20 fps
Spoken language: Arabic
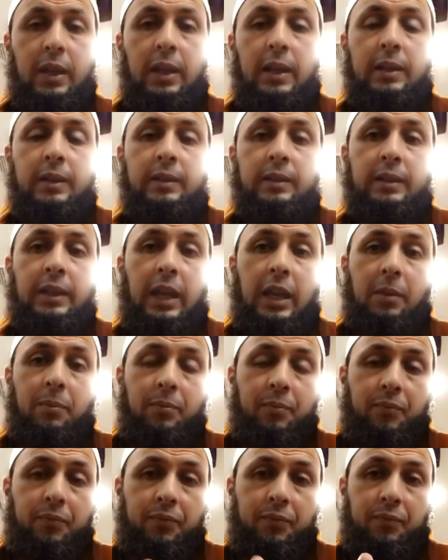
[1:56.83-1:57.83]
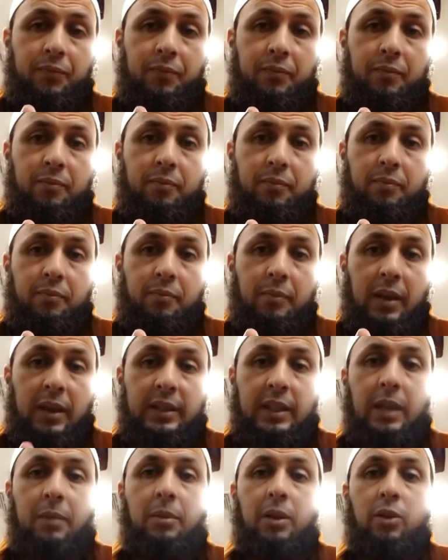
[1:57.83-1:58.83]
طيب ما
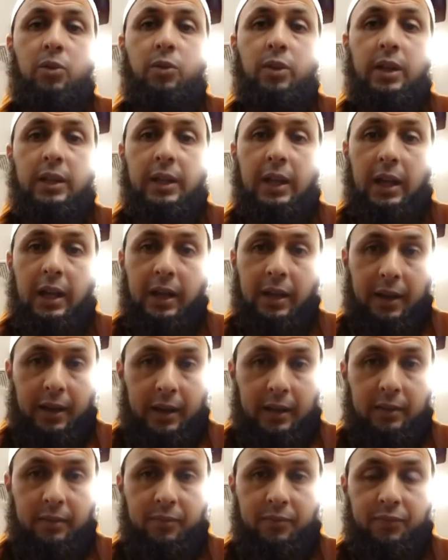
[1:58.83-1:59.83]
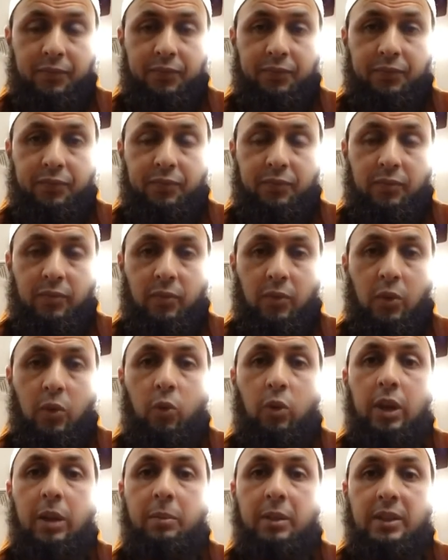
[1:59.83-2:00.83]
دام هناك أعراض
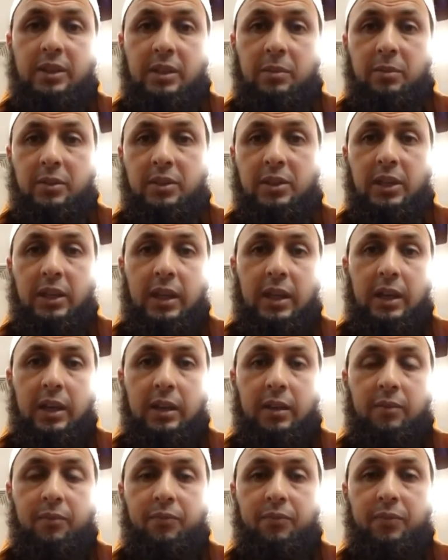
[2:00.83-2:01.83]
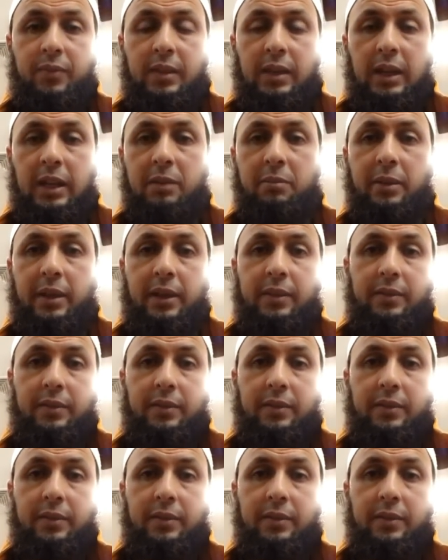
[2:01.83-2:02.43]
ولم يتم انتقال المرض